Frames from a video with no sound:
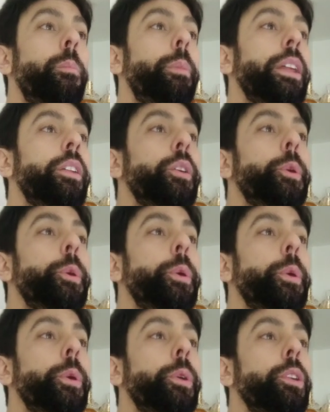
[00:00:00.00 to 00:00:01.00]

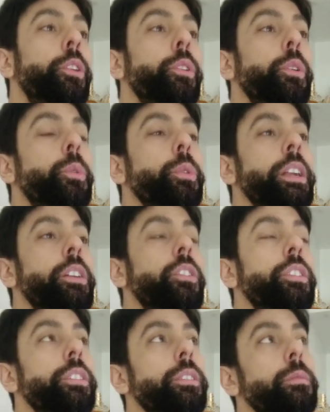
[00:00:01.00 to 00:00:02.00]
pero lo que ocurre
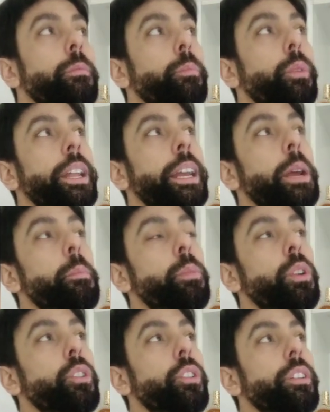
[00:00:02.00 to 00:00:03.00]
con, por
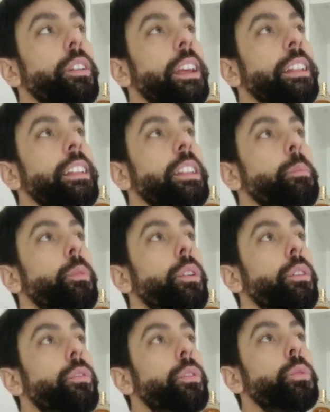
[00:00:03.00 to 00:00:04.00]
ejemplo, con este tipo
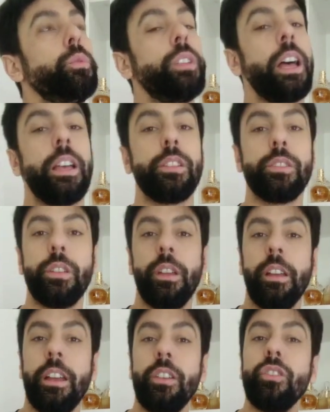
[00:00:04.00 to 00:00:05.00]
de frutas que